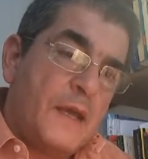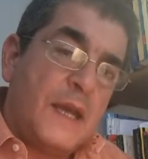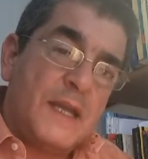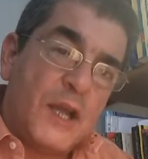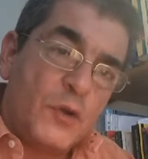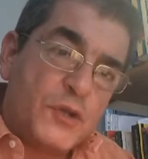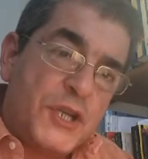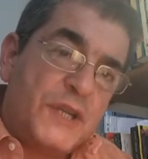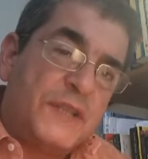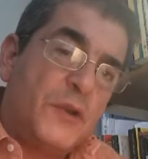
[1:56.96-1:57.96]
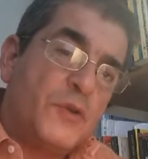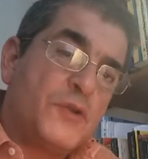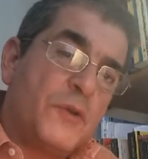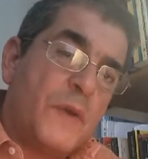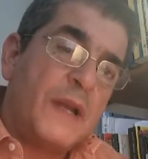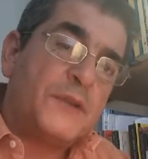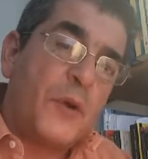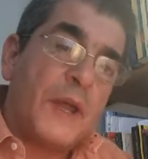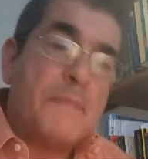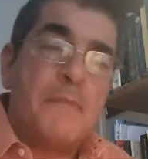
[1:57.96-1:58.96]
ed i concetti non sono
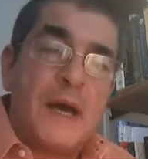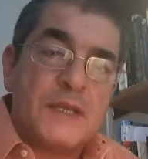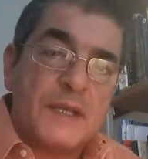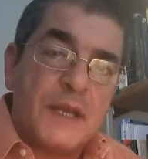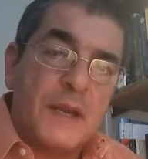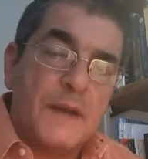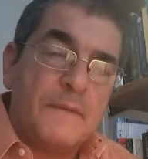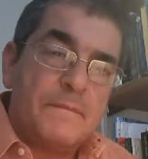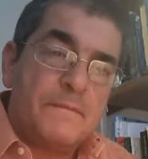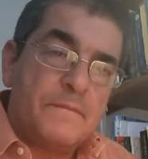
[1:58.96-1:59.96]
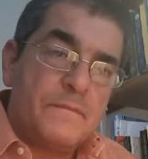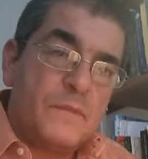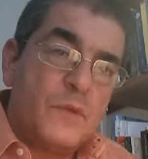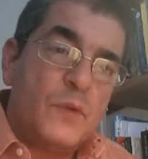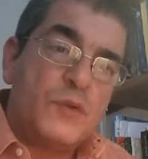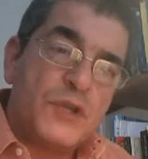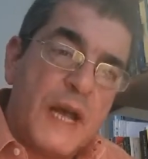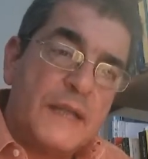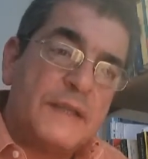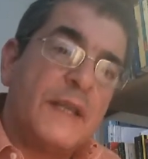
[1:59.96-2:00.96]
altro che maschere
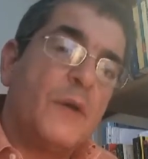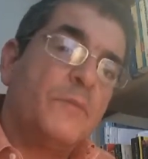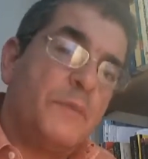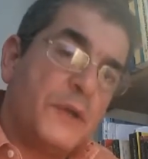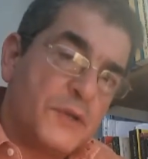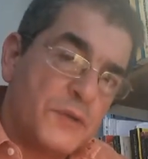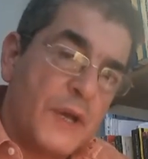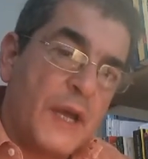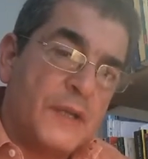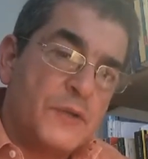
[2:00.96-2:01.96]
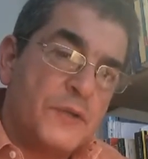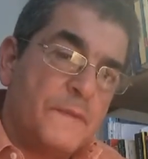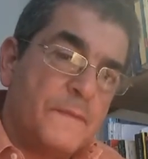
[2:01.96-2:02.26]
usate da un personaggio.